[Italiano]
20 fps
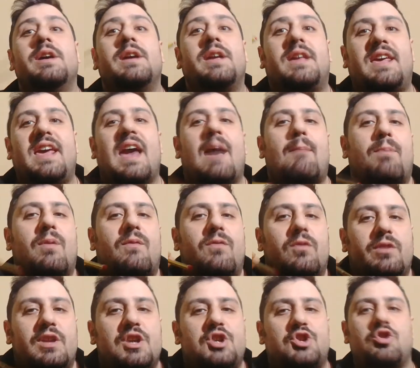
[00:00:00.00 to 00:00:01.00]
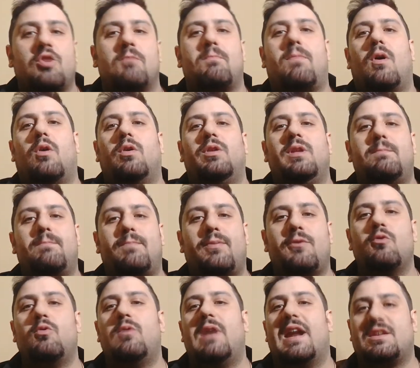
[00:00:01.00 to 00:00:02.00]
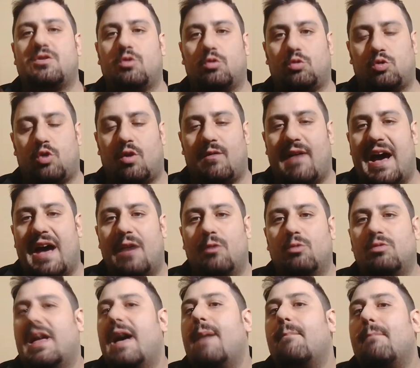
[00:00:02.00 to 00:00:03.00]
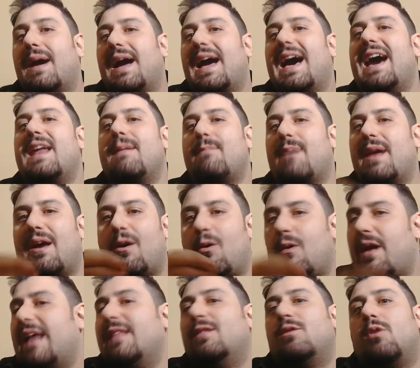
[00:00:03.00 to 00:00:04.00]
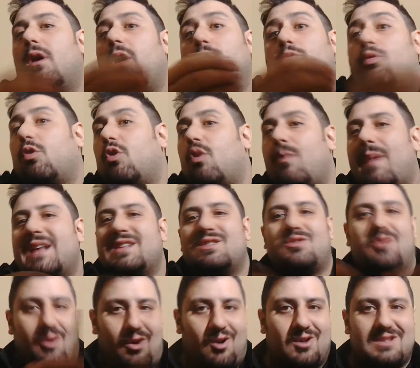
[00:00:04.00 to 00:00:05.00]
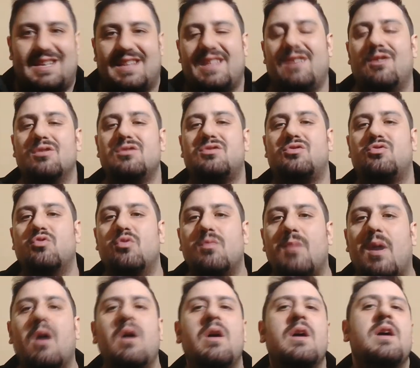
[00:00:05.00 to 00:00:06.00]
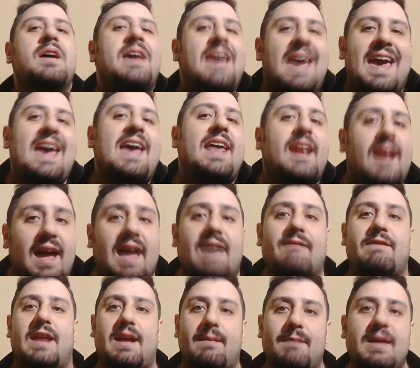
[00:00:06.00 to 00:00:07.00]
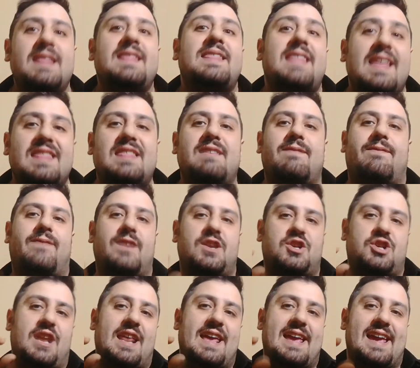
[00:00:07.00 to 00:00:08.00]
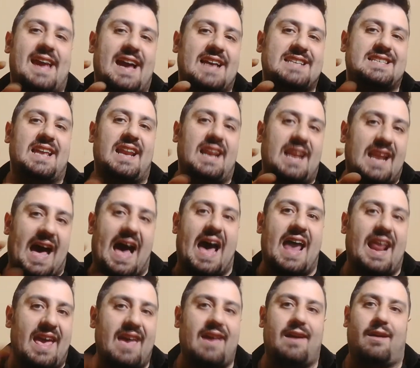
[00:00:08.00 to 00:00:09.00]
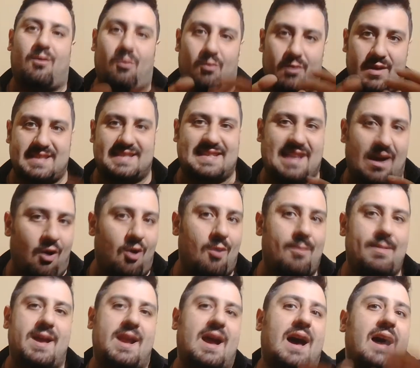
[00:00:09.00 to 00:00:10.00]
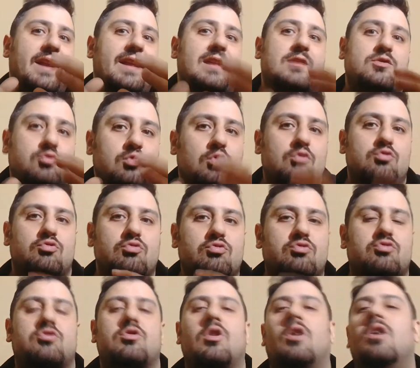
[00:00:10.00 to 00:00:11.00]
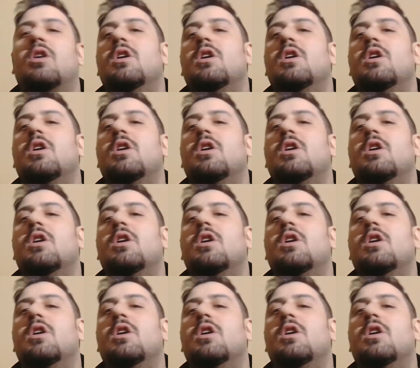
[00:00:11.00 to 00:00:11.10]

Chi approfondisce un poco di più la sottovaluta, magari paragonandola ad un romanzo rosa di consumo, e eh, raga, veramente difficile incasellare questa opera nel suo giusto